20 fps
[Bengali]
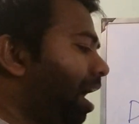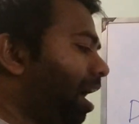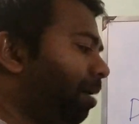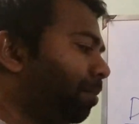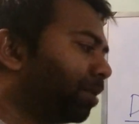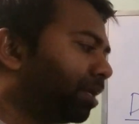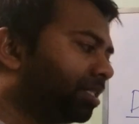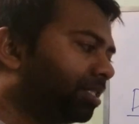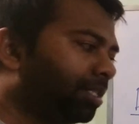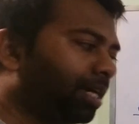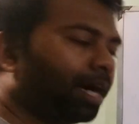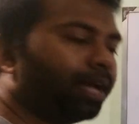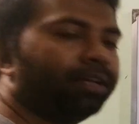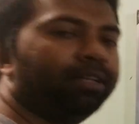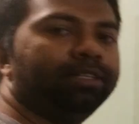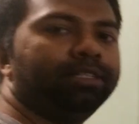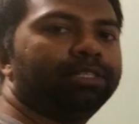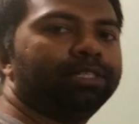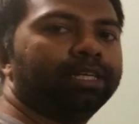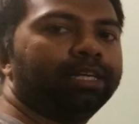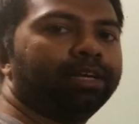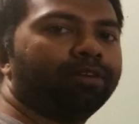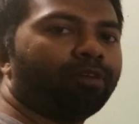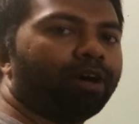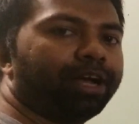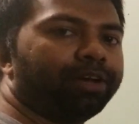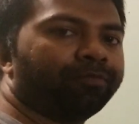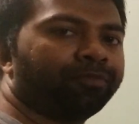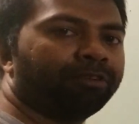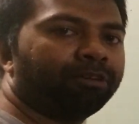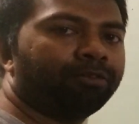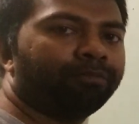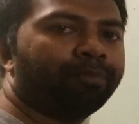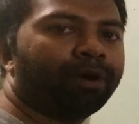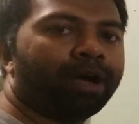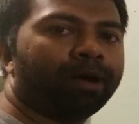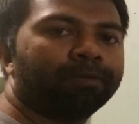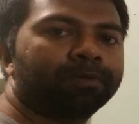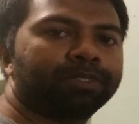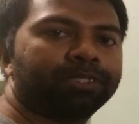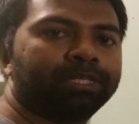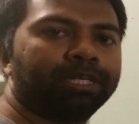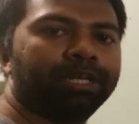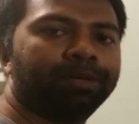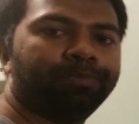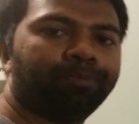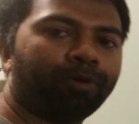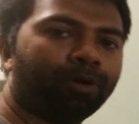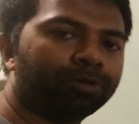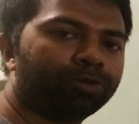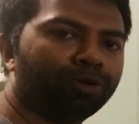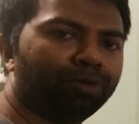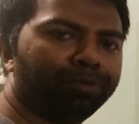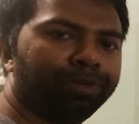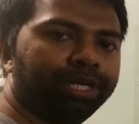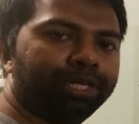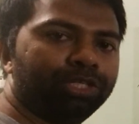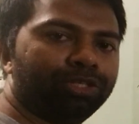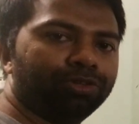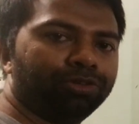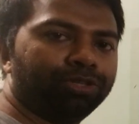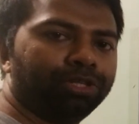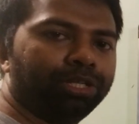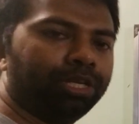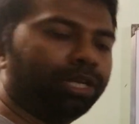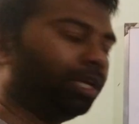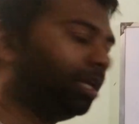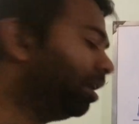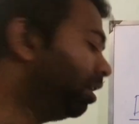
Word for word: আমরা জানি যে রাইট ফর্ম ভার্বসে প্রথমেই যদি